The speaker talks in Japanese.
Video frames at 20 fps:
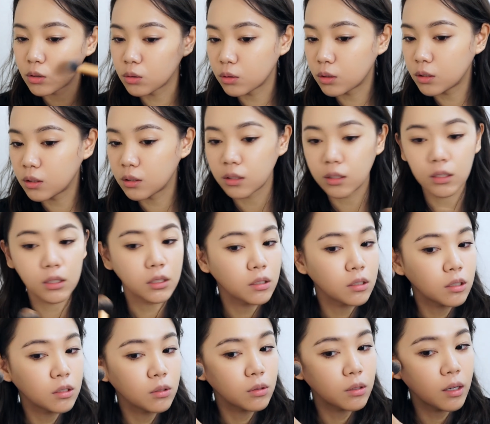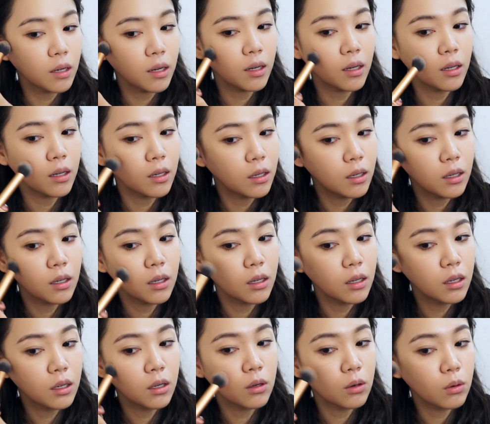取りすぎちゃったんで、
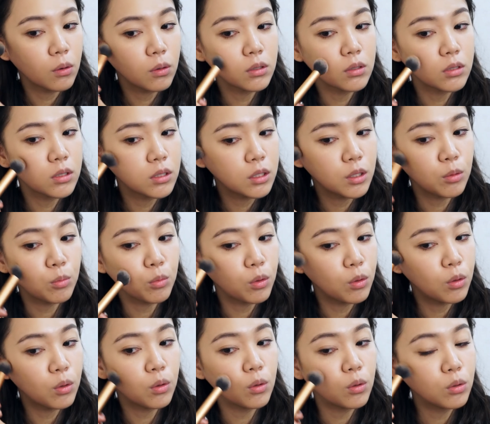こっちにも